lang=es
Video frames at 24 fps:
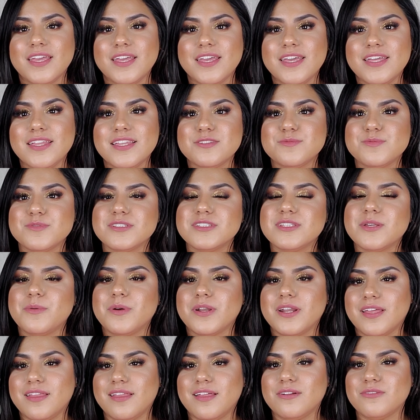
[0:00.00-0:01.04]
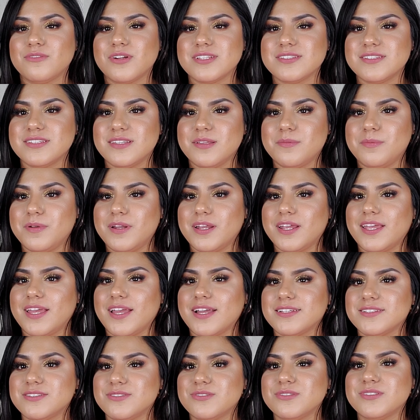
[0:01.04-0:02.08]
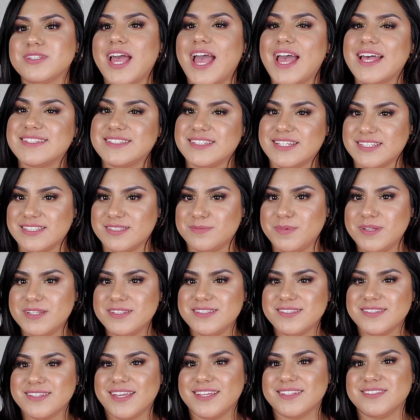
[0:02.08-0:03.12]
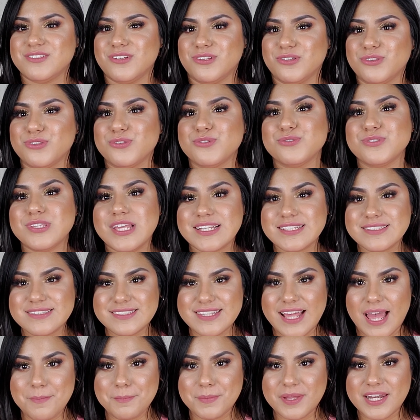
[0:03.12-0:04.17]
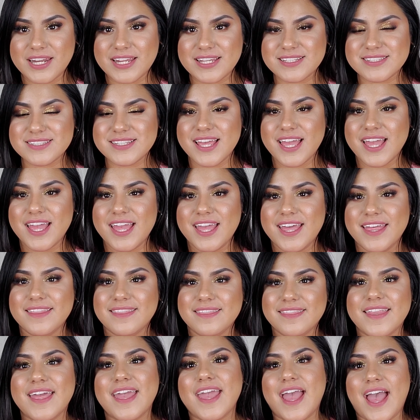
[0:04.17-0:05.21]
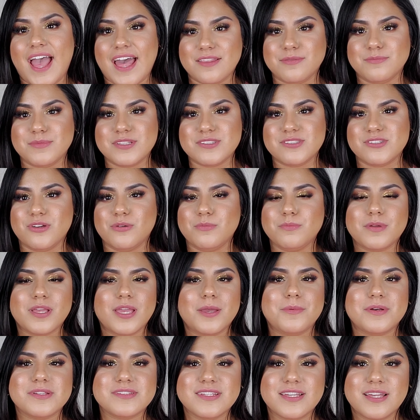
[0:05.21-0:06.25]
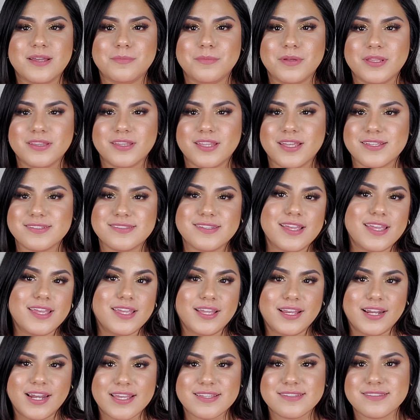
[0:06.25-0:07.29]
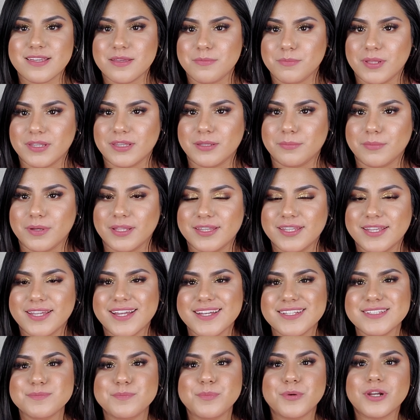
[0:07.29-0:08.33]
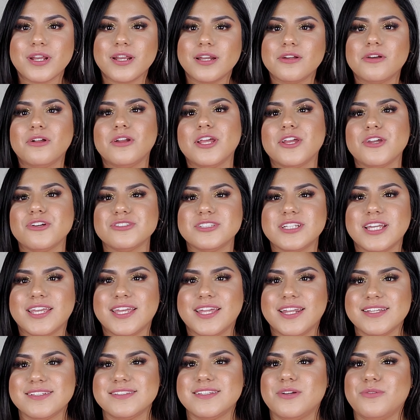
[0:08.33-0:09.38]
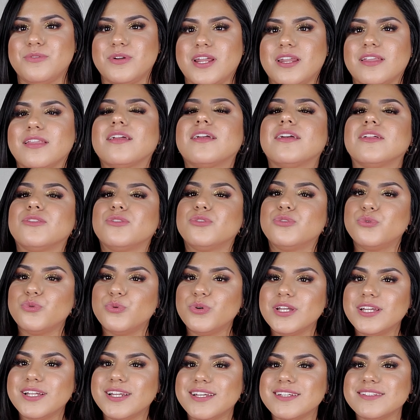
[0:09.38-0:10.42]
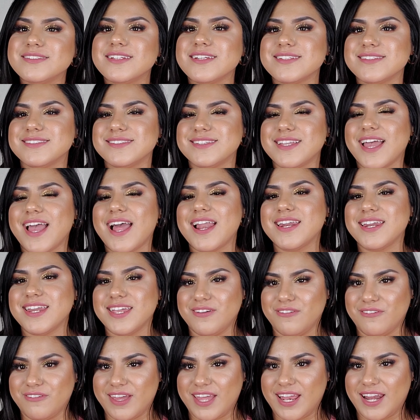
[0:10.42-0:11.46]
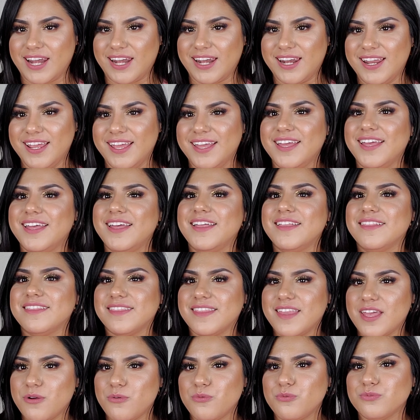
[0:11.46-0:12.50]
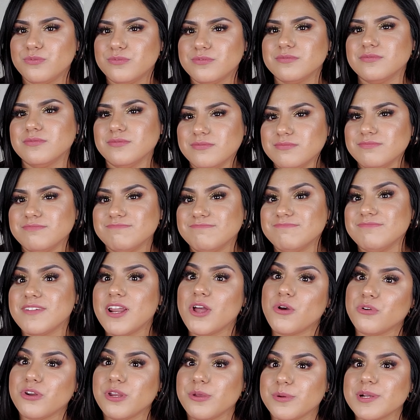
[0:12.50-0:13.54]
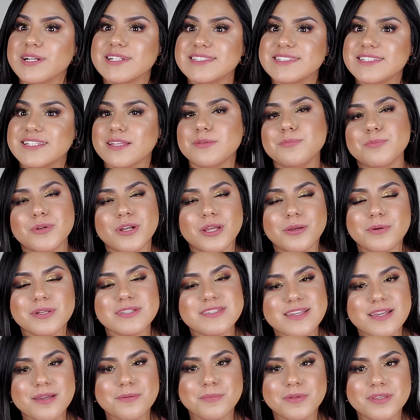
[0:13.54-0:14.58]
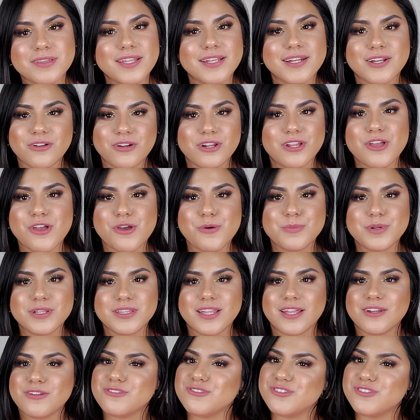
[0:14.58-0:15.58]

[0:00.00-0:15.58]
y después te van a dar una cita para que hagas tus assessments, que son tus exámenes de admisión, que básicamente es inglés y matemáticas, porque el colegio se quiere asegurar de que tu inglés esté al nivel de una universidad, porque básicamente el colegio comunitario